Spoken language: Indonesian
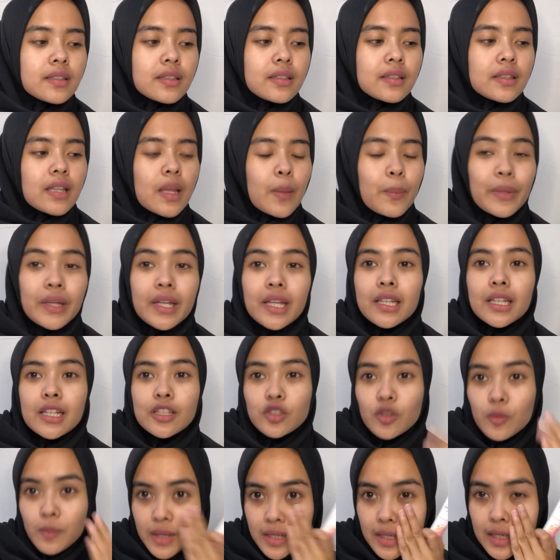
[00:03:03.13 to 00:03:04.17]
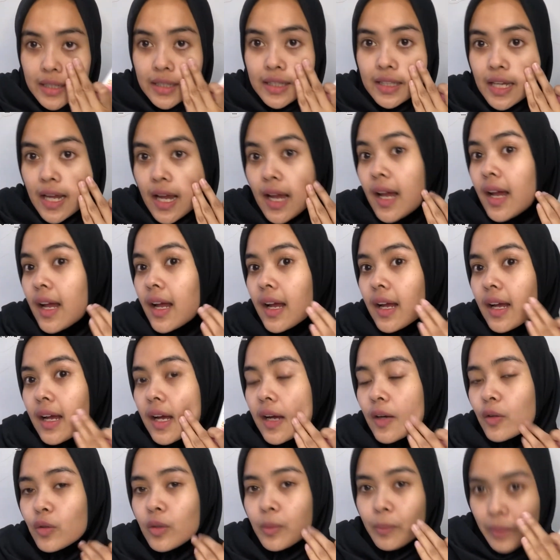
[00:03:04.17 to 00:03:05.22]
tapi kita coba nanti ya
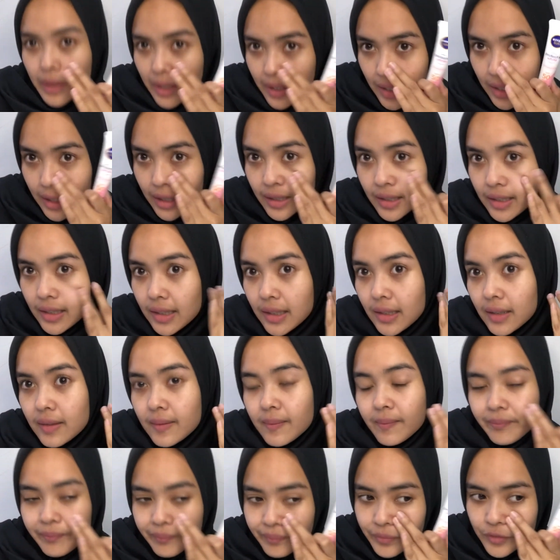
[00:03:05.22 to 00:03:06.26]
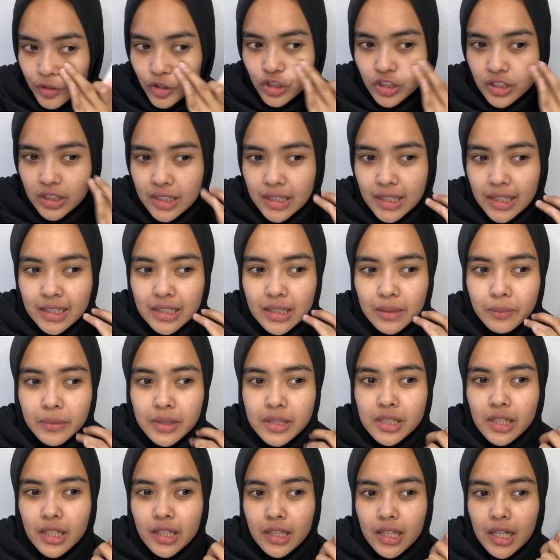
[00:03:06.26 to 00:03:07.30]
aku apply lagi terus kita diamin
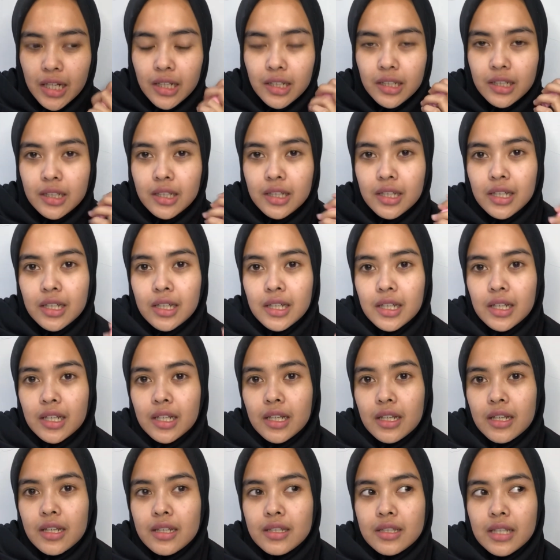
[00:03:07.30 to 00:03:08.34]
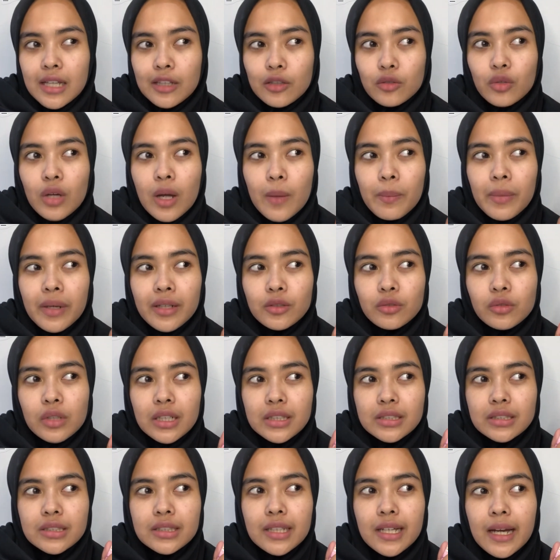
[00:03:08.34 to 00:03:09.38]
sekitar satu apa dua
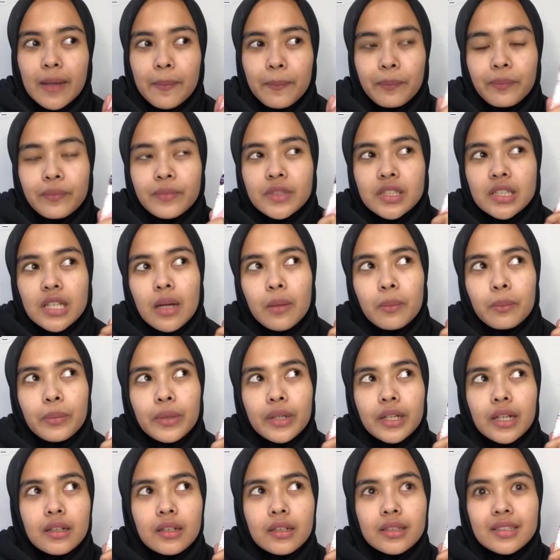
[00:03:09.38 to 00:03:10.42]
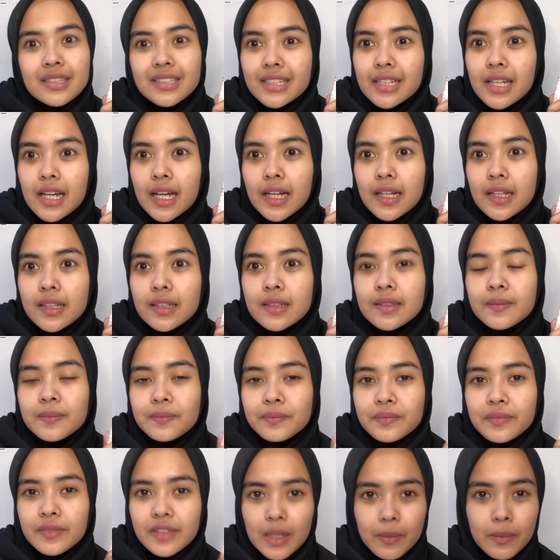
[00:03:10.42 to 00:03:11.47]
jam sampai siang
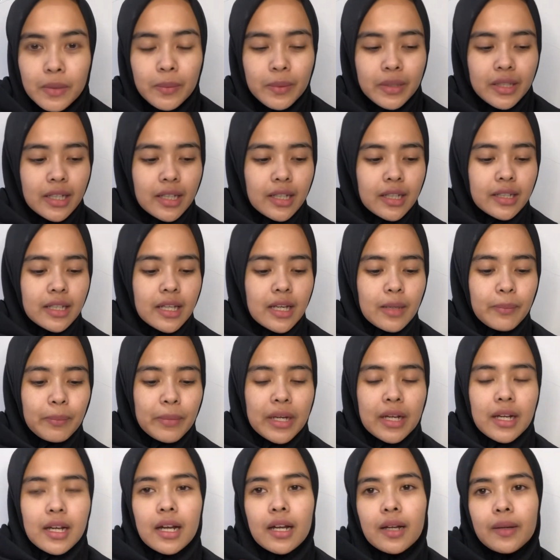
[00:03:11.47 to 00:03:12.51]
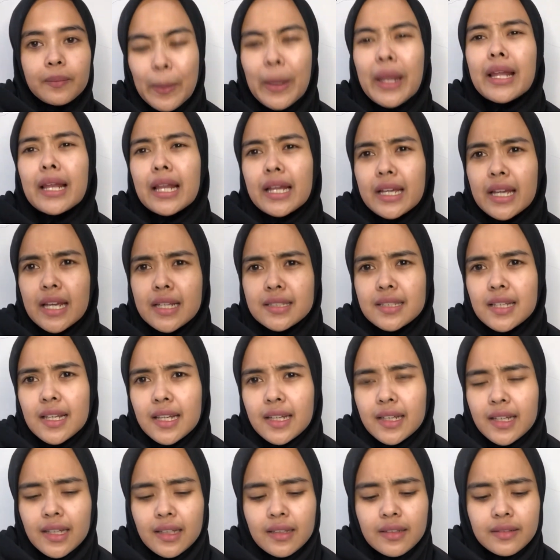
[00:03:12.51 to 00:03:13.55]
dia berminyak lagi apa enggak play lagi aja lah
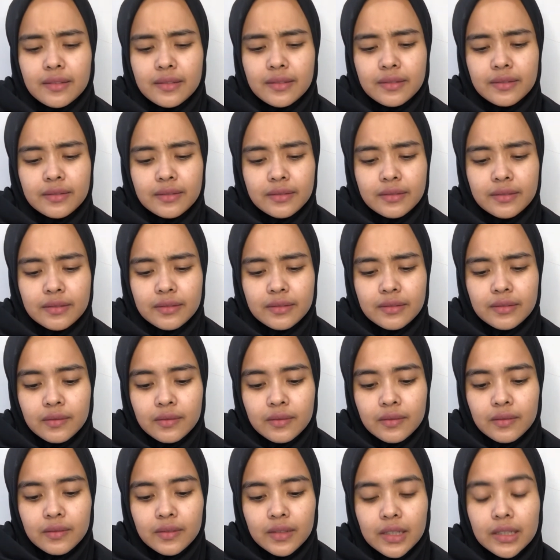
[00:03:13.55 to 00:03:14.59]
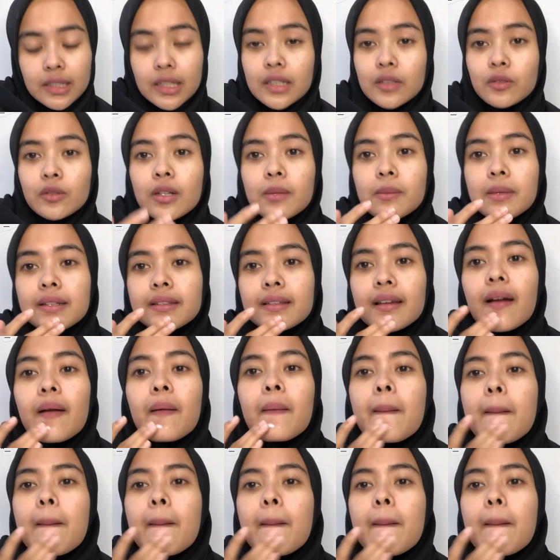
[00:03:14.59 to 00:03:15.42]
ya karena tadi udah banyak